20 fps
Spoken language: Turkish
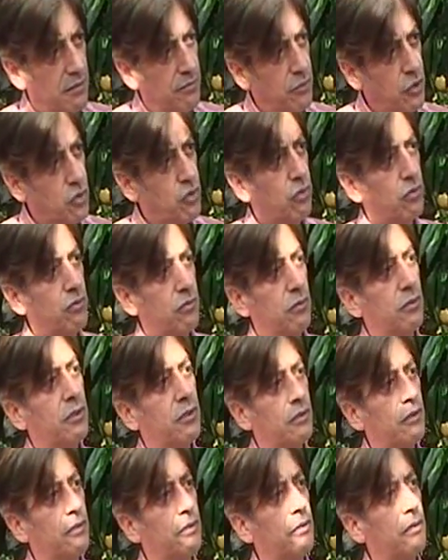birçok e,
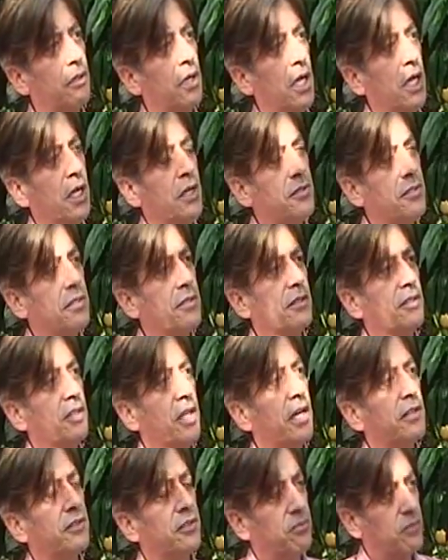sizin
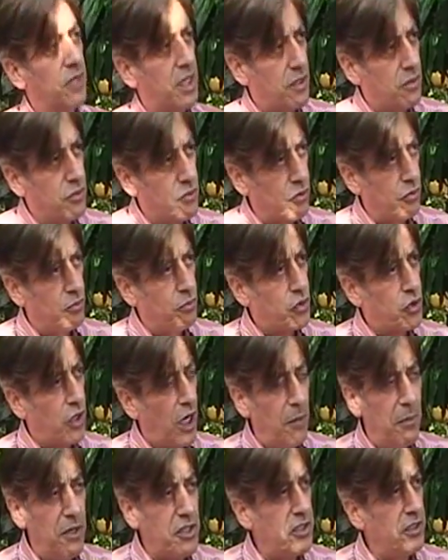yardımlarınız olmuş.
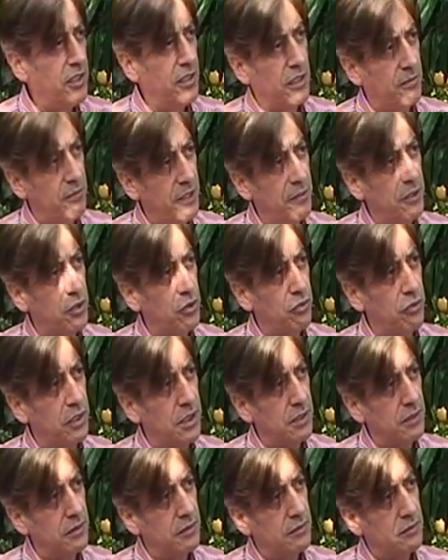Amacı nedir Mehmet Bey'in?
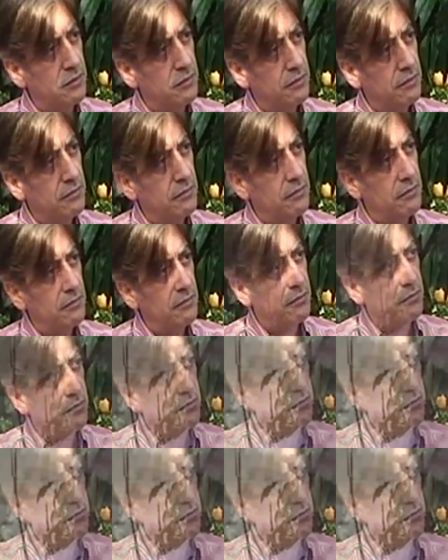Benim amacım